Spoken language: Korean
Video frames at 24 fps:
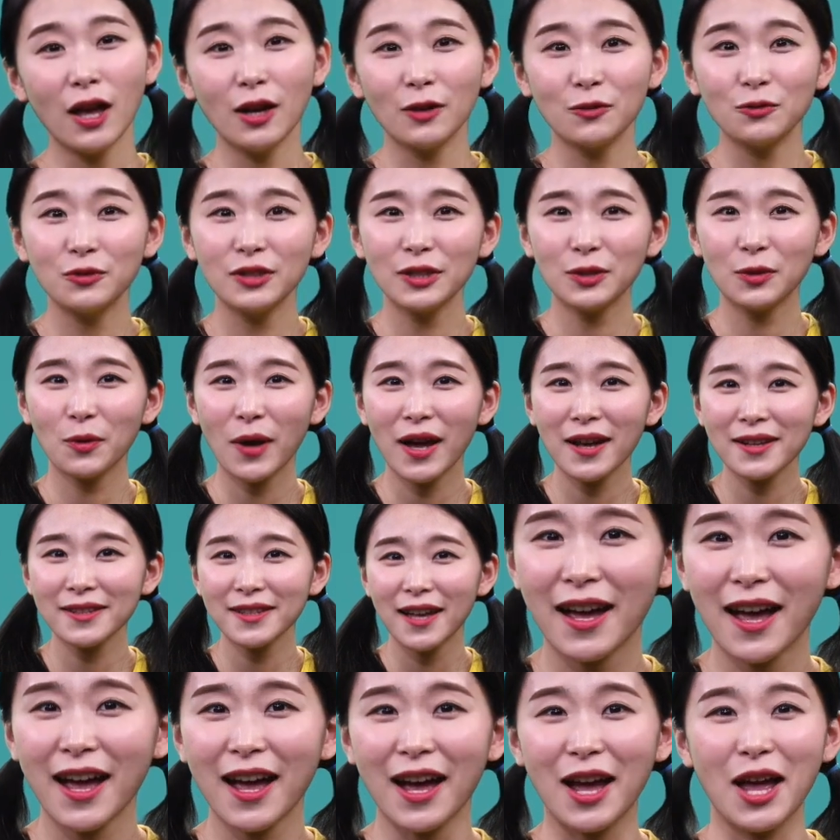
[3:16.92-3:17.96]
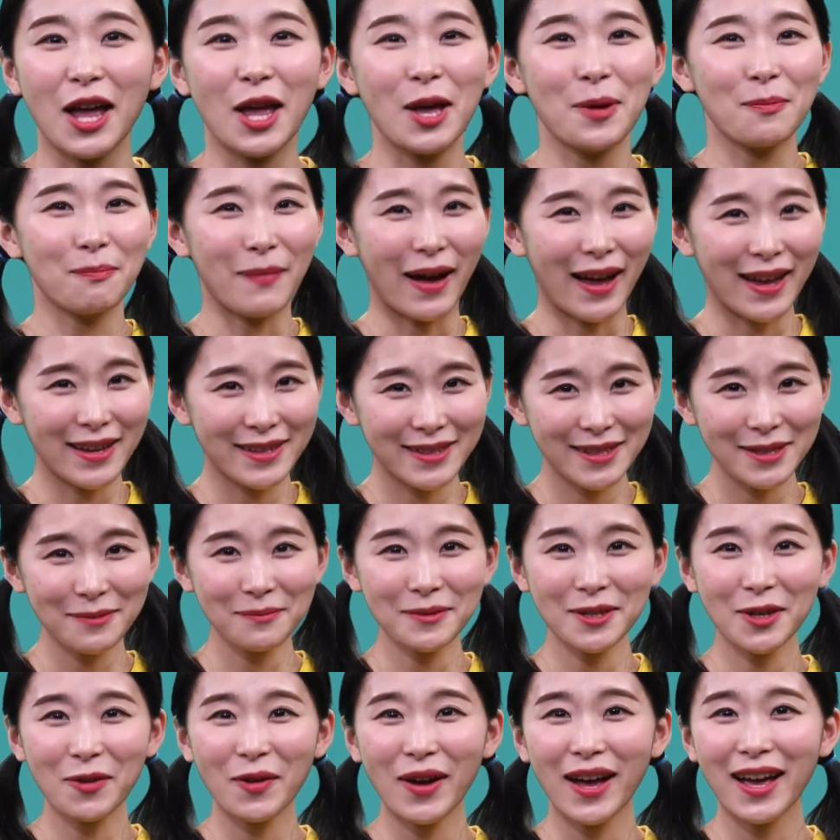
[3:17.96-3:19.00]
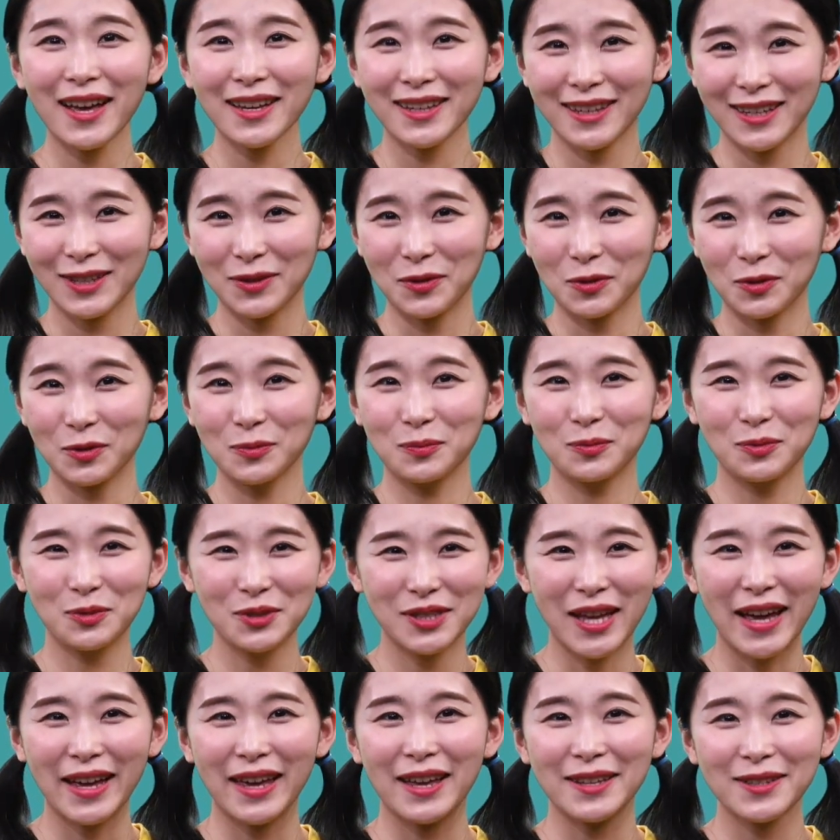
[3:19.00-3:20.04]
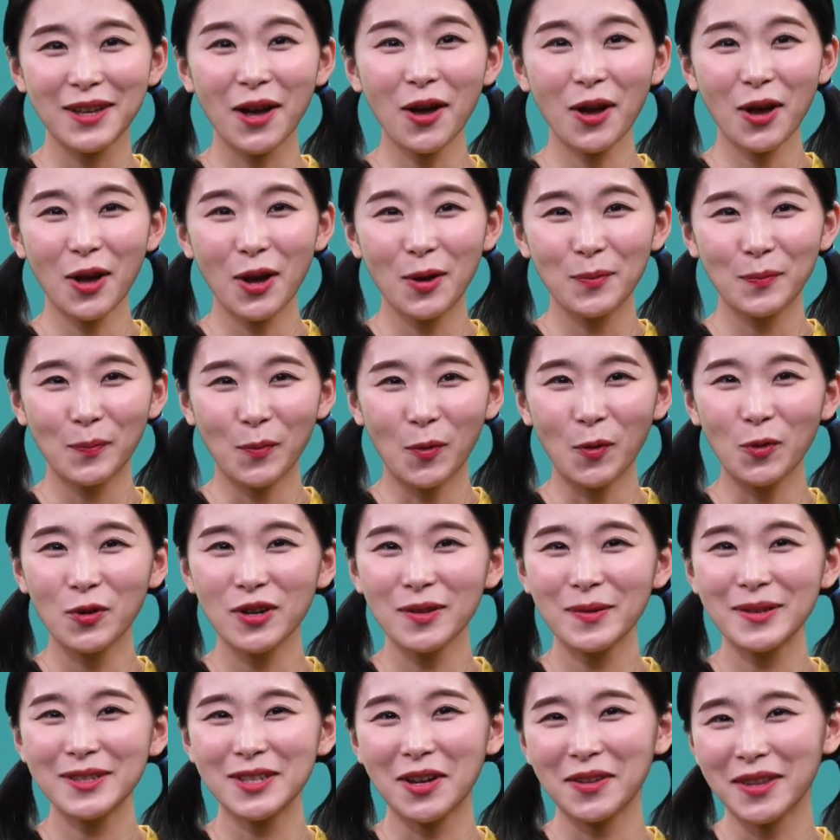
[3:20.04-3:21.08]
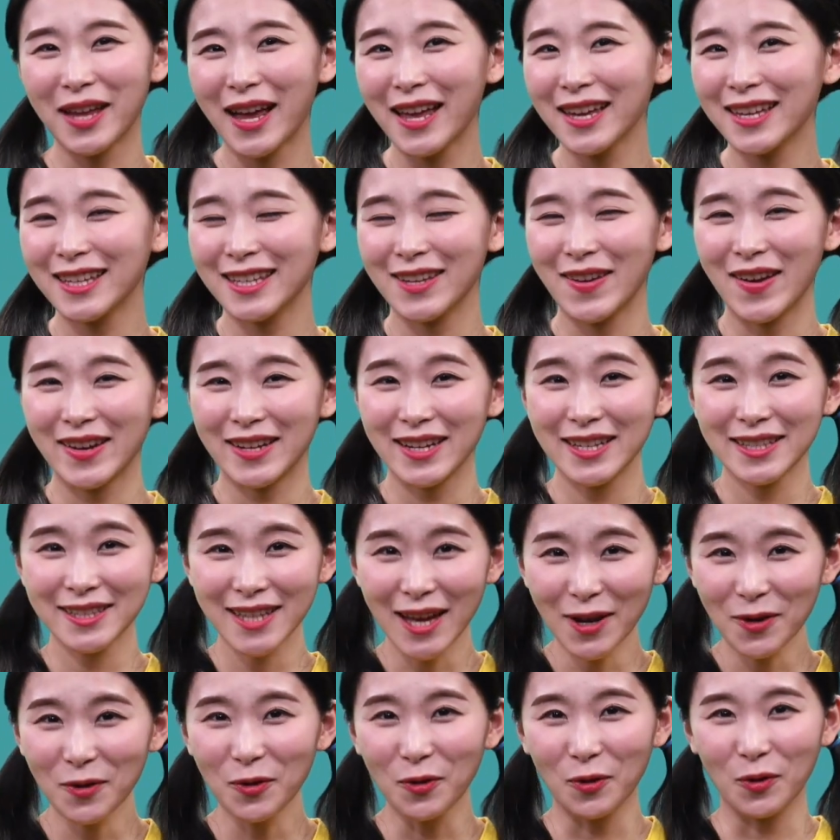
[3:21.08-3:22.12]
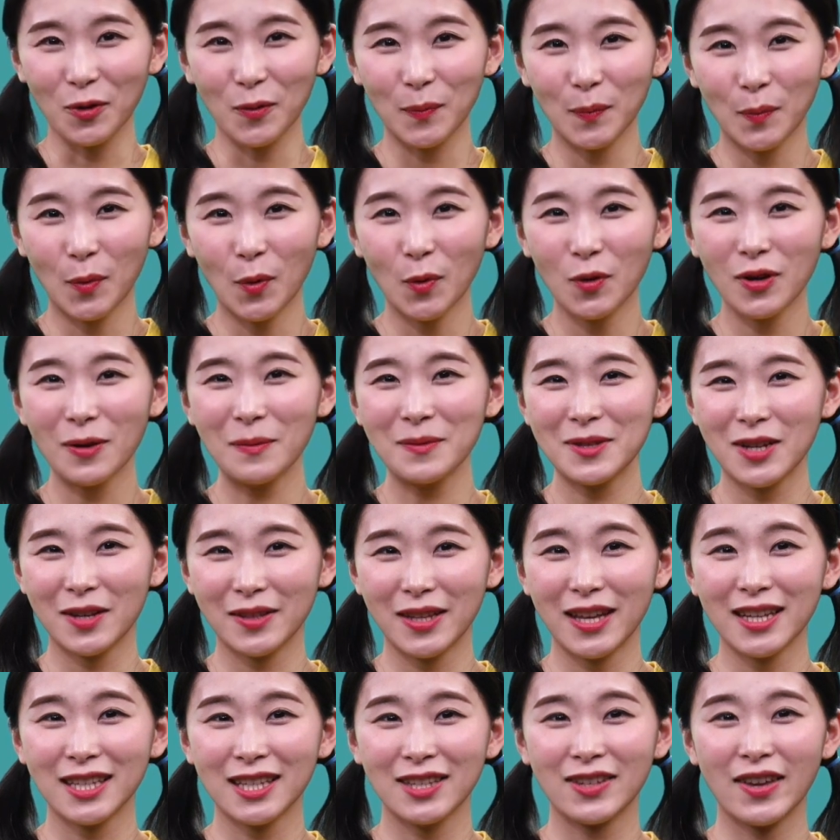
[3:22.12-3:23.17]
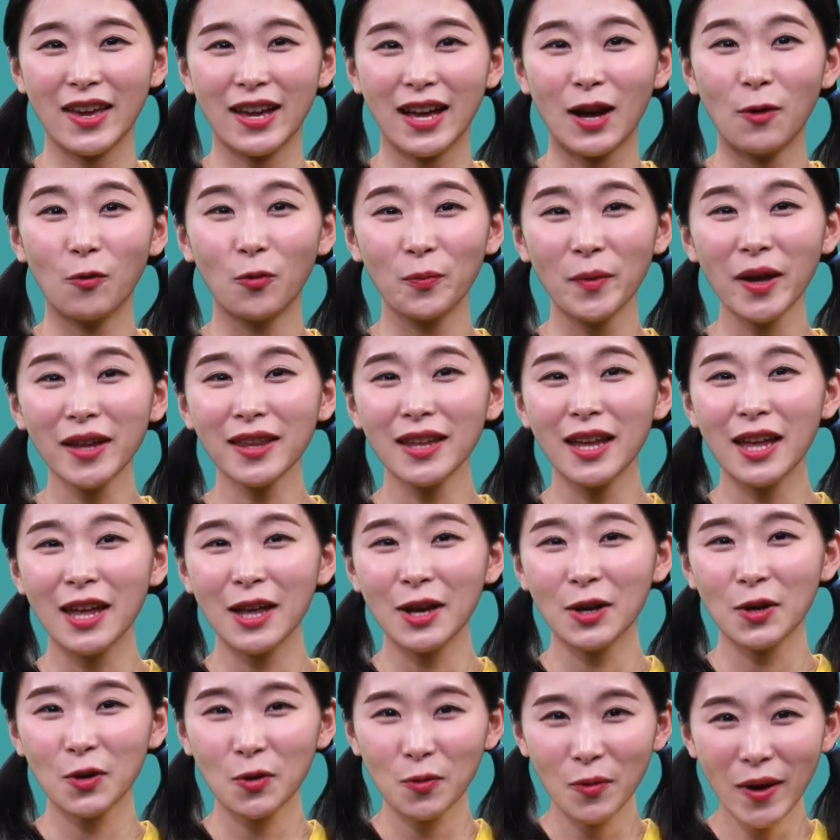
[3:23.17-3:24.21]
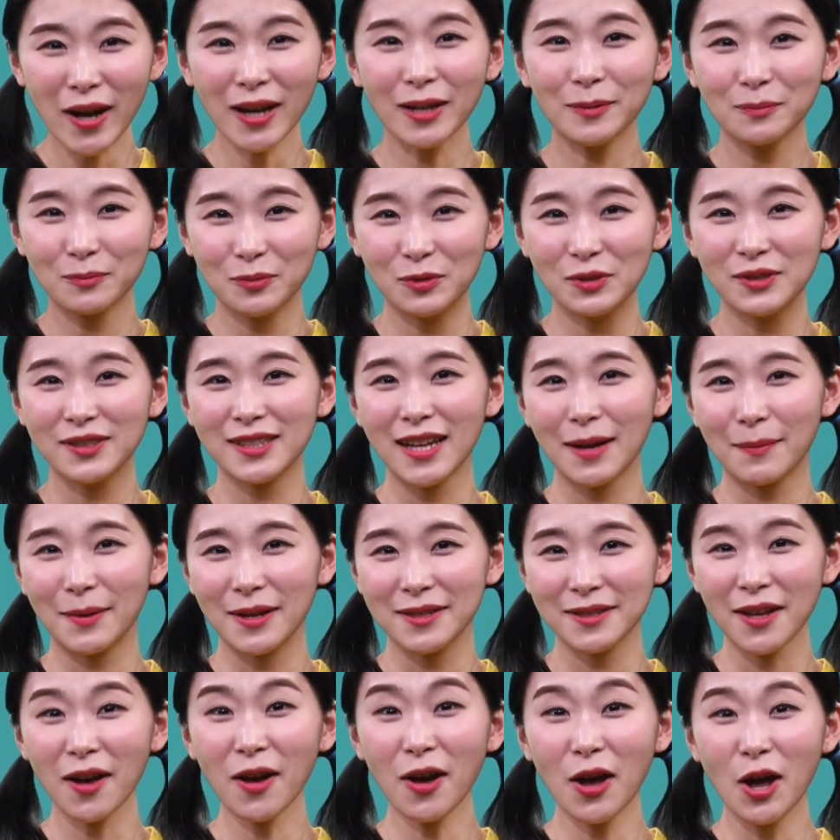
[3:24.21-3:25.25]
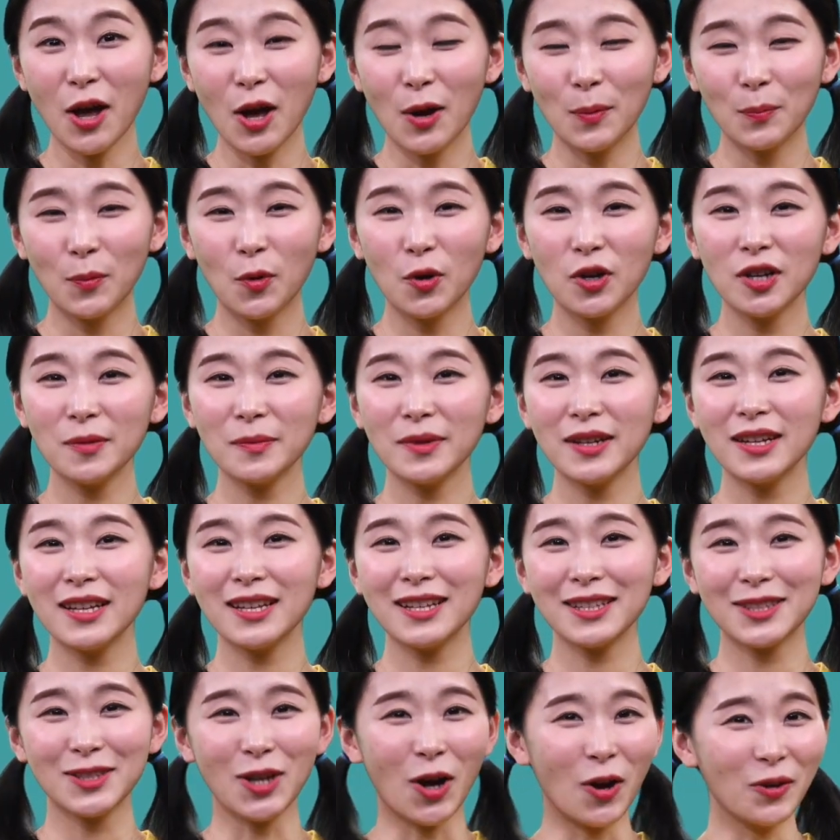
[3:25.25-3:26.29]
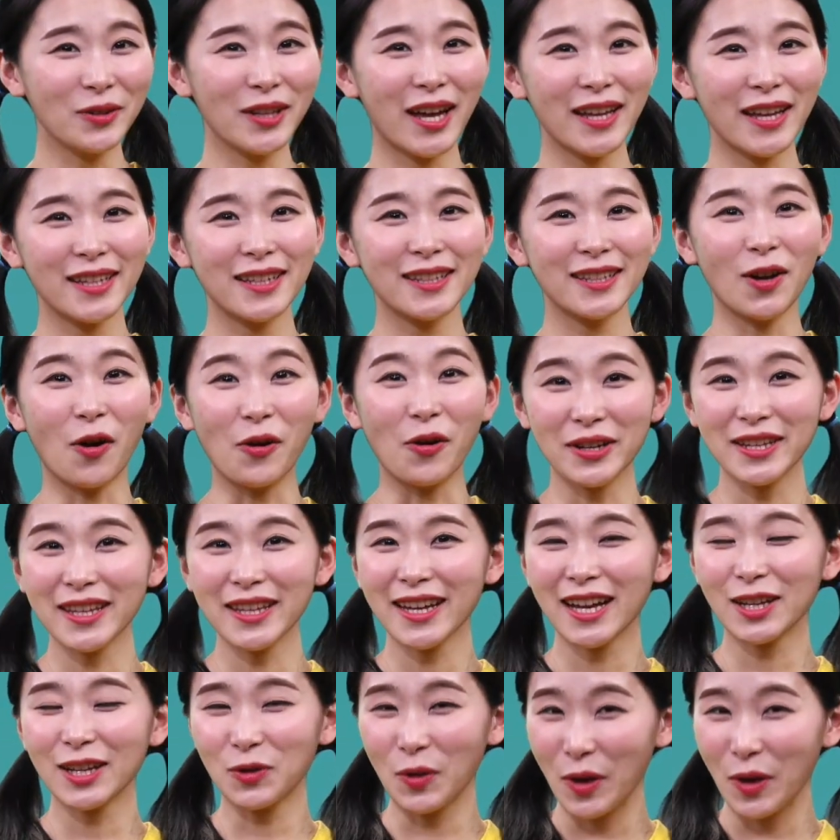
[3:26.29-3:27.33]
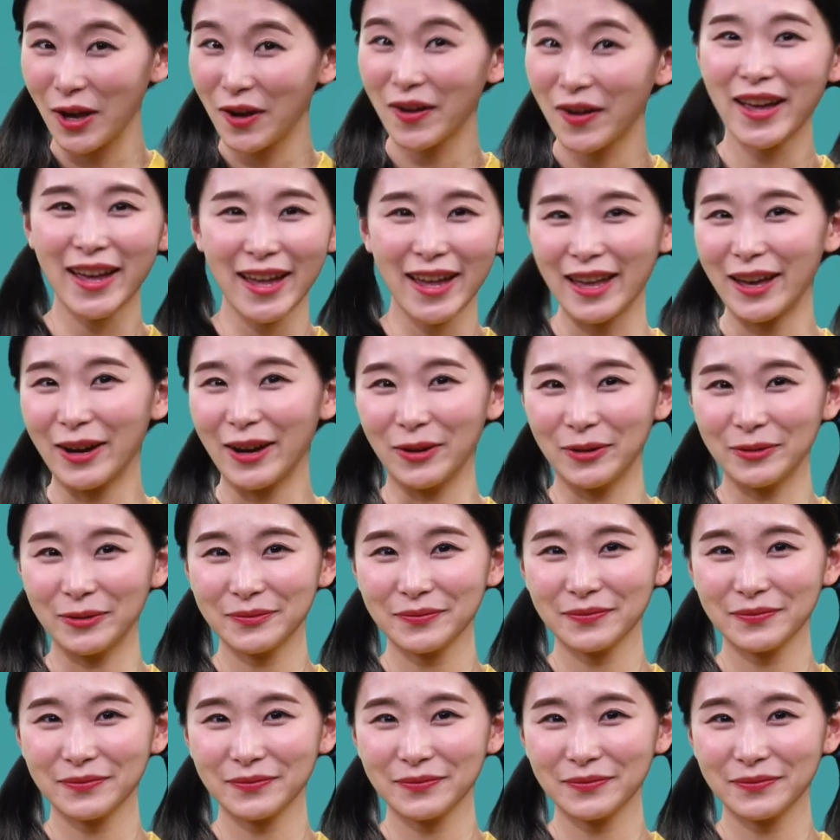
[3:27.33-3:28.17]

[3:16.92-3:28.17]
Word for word: 우리도 항상 말씀과 기도로 무장해서 복음을 전할 기회를 찾고 복음 전할 기회가 오면 꽉 붙잡아서 복음을 전하는 어린이가 되어야 해요.